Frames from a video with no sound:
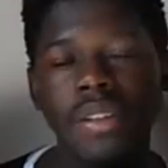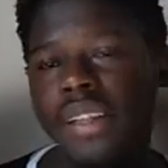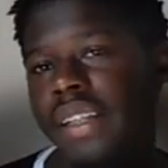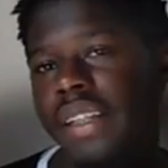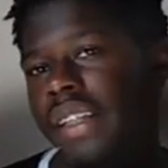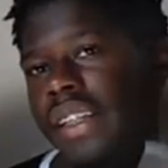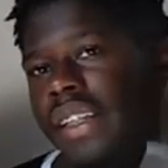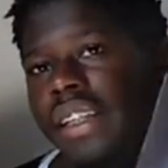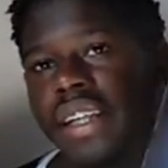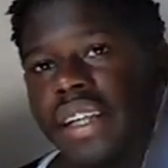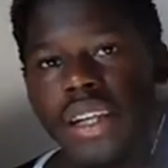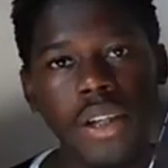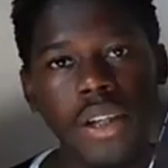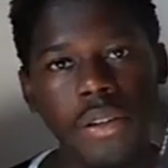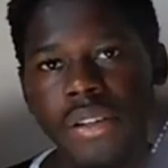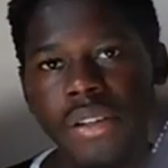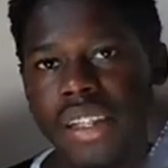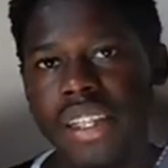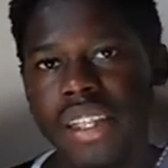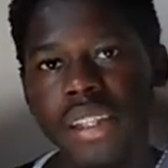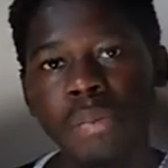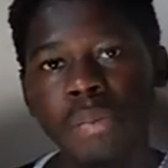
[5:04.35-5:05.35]
Eu ganhei.
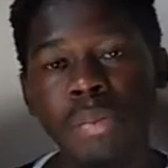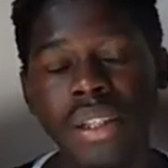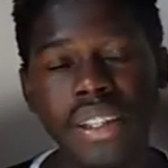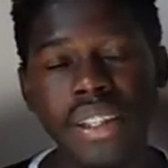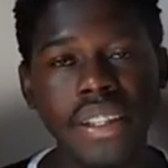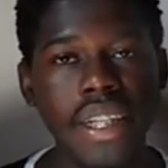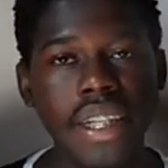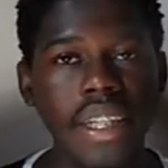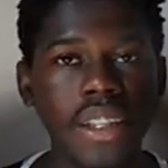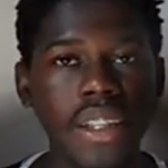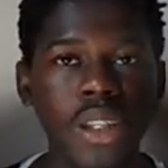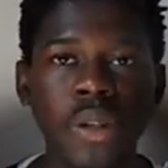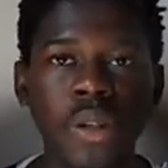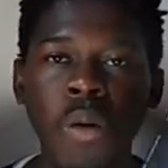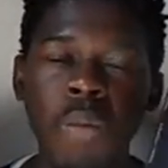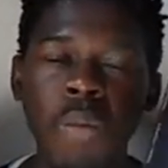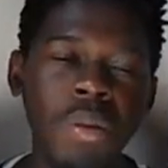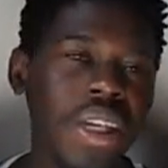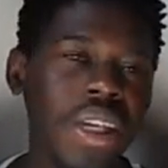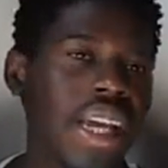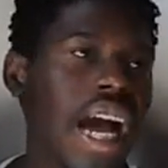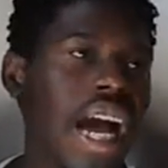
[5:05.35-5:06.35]
Eu ganhei de presente.
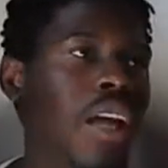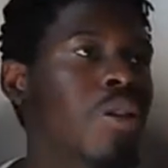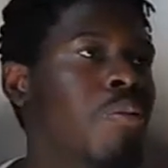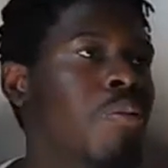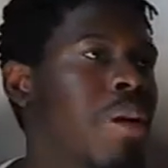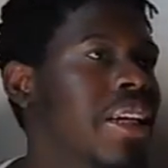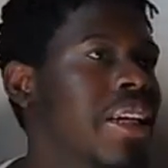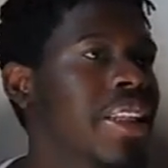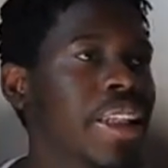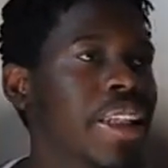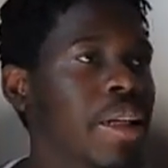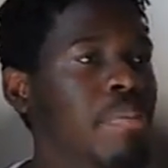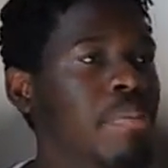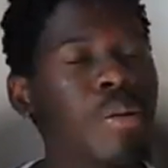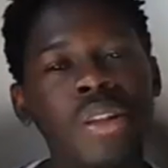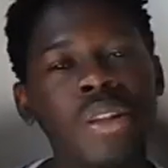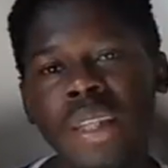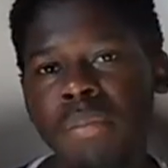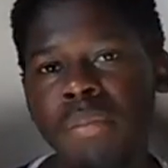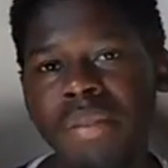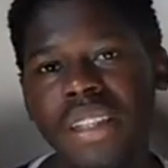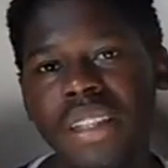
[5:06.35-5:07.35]
Obrigado, madrinha,
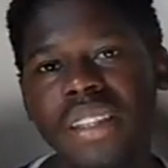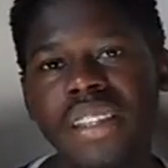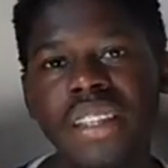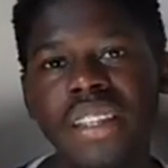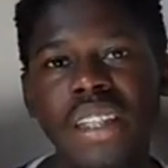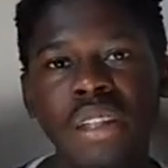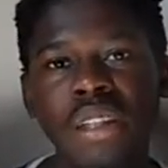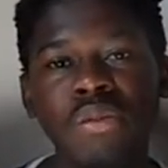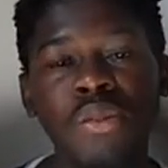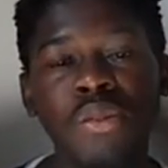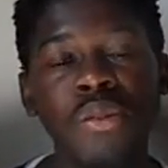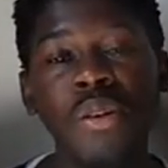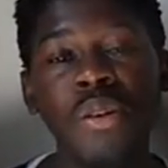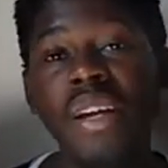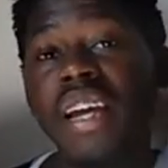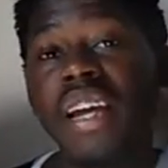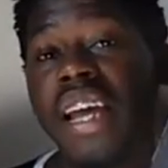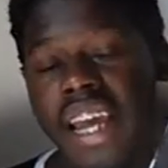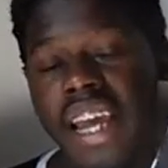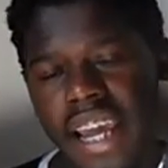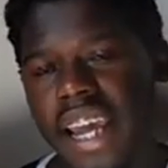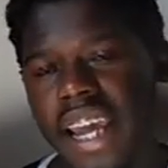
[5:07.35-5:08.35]
por ter me dado esse livro.
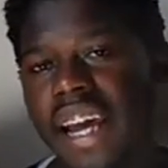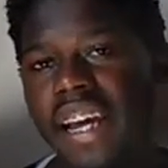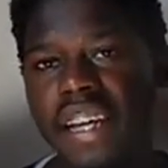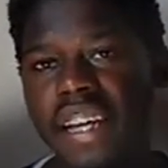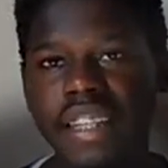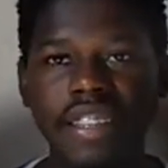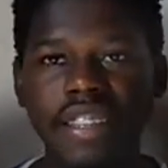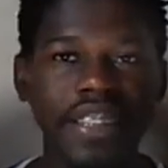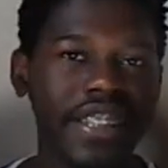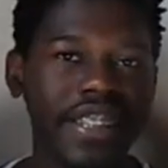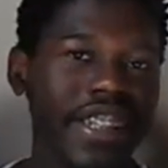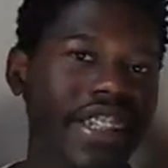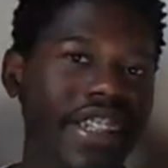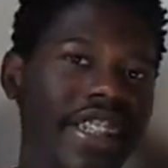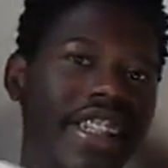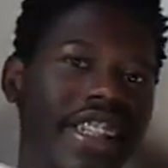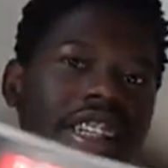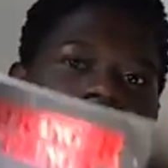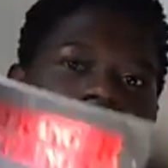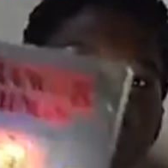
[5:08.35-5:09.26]
É, isso aí.